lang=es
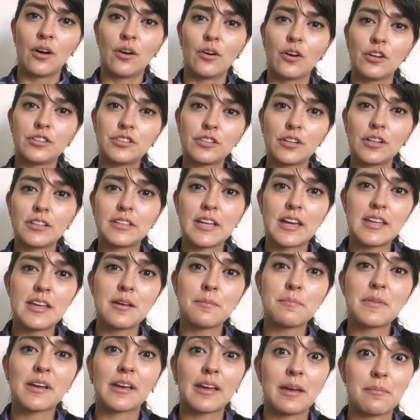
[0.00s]
Otro detalle
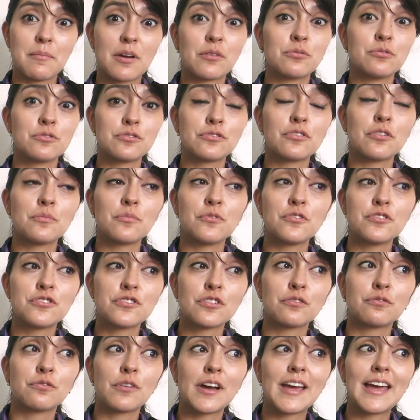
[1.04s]
que me gustó
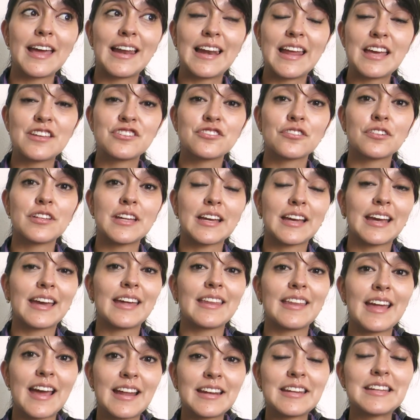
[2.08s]
mucho fue el hecho de
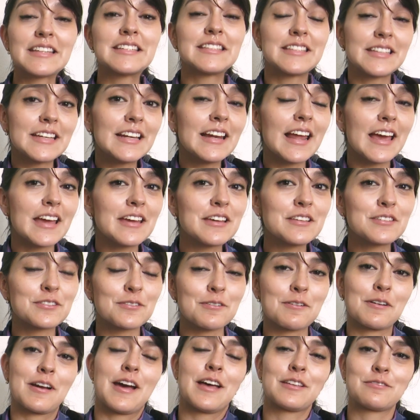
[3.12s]
que Dani sí le
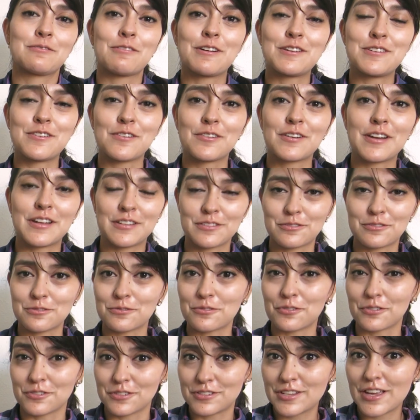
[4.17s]
hizo caso a John en su
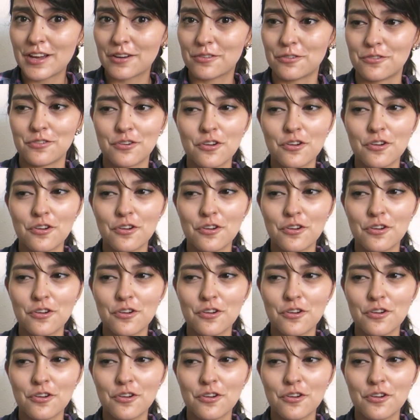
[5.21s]
consejo.